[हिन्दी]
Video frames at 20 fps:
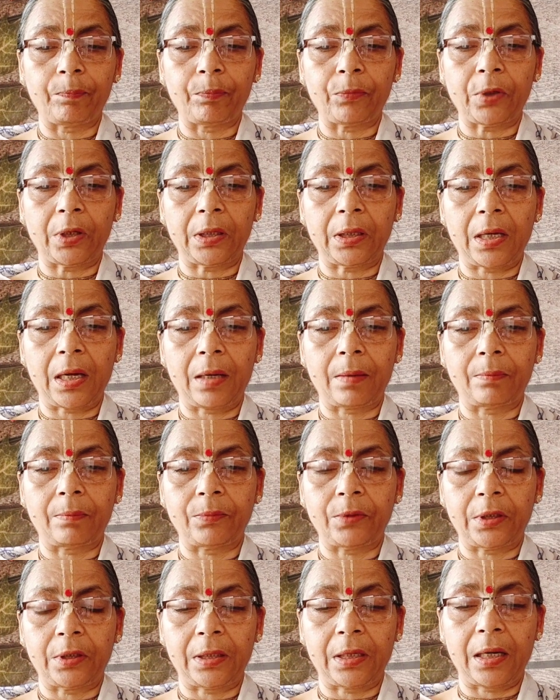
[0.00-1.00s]
दयाम
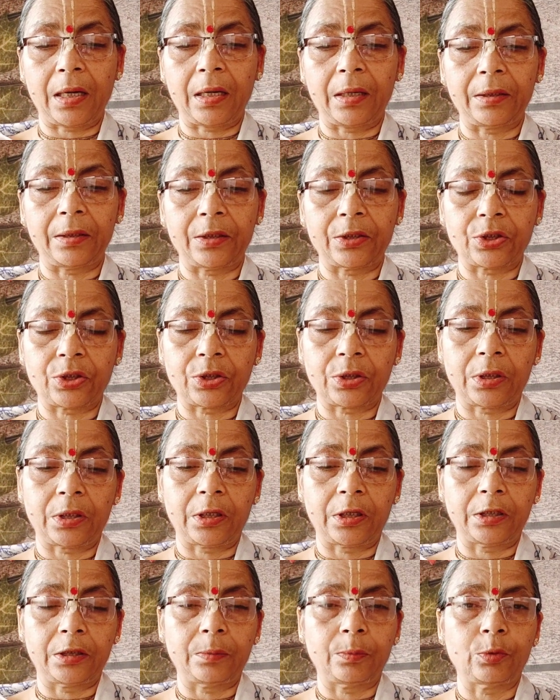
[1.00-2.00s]
दया यश
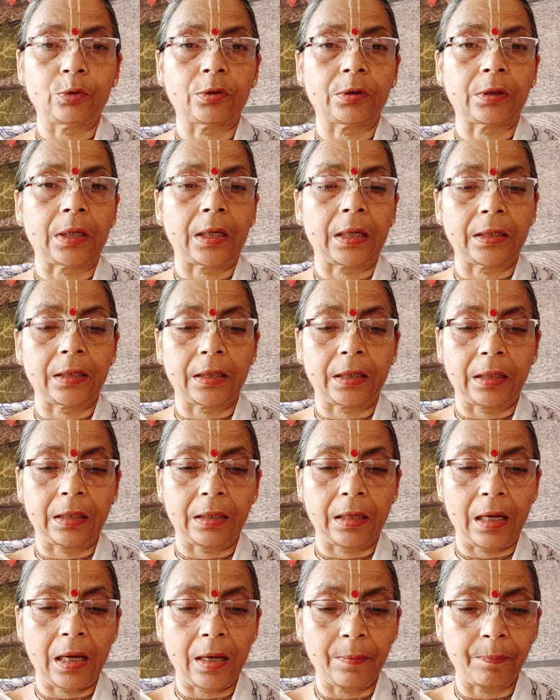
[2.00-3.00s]
अद्भुत
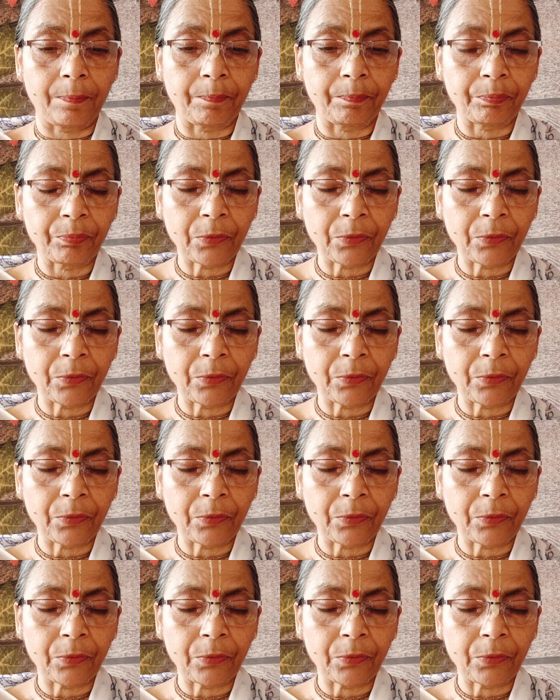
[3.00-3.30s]
कार्यकलाप